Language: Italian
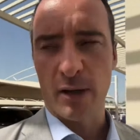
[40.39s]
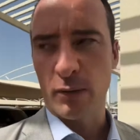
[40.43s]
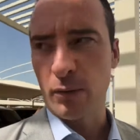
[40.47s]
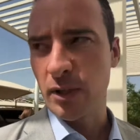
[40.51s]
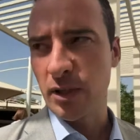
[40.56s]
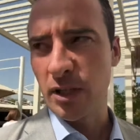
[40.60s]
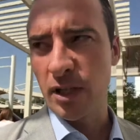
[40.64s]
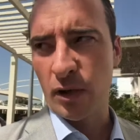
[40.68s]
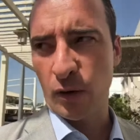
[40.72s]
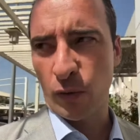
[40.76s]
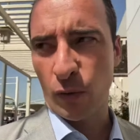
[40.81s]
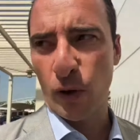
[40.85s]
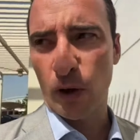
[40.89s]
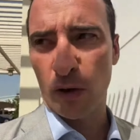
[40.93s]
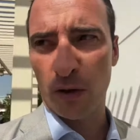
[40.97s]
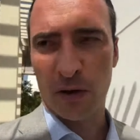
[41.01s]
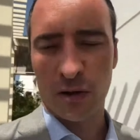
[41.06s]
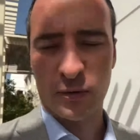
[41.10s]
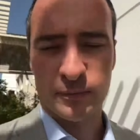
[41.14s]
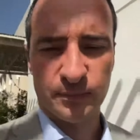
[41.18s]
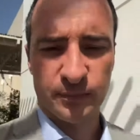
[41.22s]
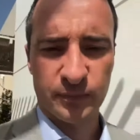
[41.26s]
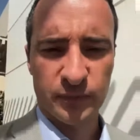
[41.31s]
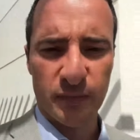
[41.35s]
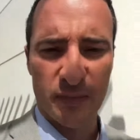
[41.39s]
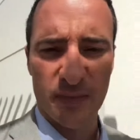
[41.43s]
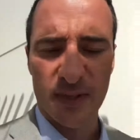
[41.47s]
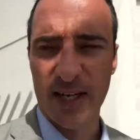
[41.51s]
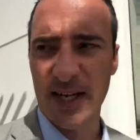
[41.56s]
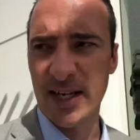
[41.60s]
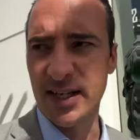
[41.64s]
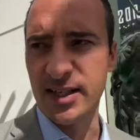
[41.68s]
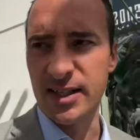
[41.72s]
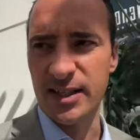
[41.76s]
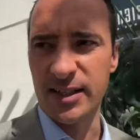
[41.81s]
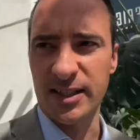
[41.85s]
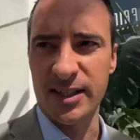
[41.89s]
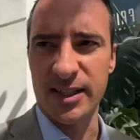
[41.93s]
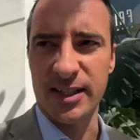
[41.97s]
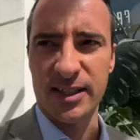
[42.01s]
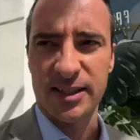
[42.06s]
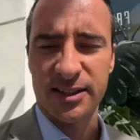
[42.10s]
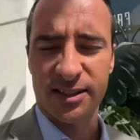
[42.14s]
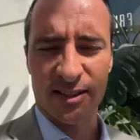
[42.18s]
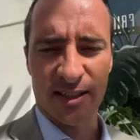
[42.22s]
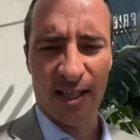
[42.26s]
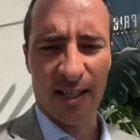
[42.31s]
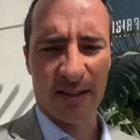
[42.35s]
Quindi il ruolo del Real
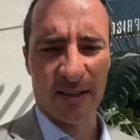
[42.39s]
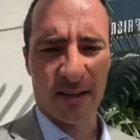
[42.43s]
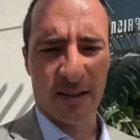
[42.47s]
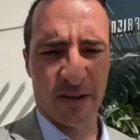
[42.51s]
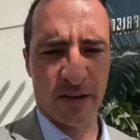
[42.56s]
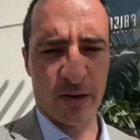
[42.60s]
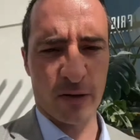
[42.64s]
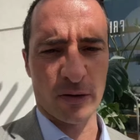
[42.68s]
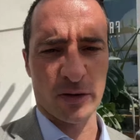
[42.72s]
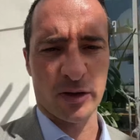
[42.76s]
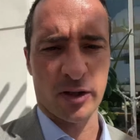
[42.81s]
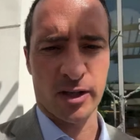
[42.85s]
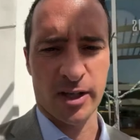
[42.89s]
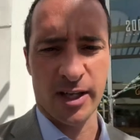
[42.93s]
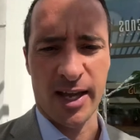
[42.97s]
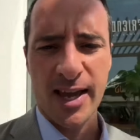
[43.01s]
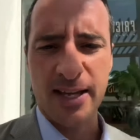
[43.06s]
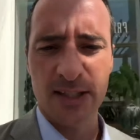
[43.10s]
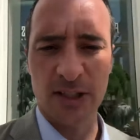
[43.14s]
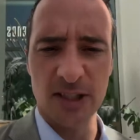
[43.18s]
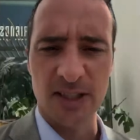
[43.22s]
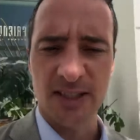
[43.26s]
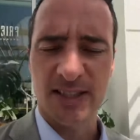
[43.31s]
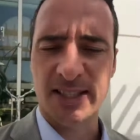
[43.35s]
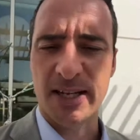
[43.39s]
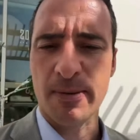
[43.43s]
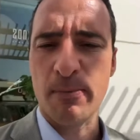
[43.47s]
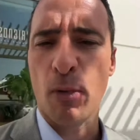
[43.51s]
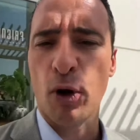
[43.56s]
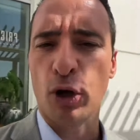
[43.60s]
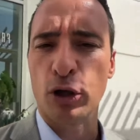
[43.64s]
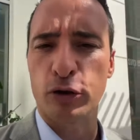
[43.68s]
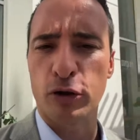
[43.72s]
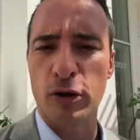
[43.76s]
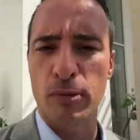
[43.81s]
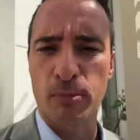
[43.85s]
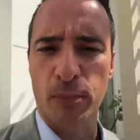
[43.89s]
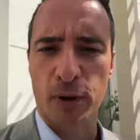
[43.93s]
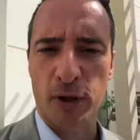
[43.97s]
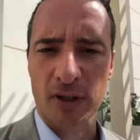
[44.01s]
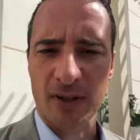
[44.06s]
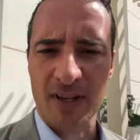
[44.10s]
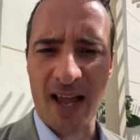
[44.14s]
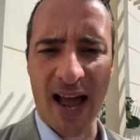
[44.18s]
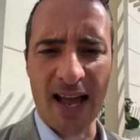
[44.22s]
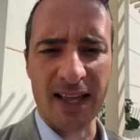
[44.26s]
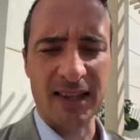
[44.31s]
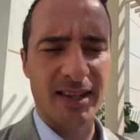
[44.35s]
Estate Regulatory Agency è molto
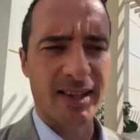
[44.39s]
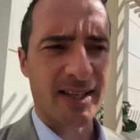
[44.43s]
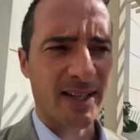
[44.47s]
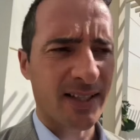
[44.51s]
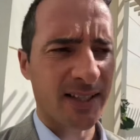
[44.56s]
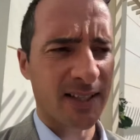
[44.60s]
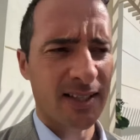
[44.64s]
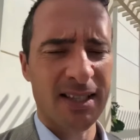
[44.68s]
importante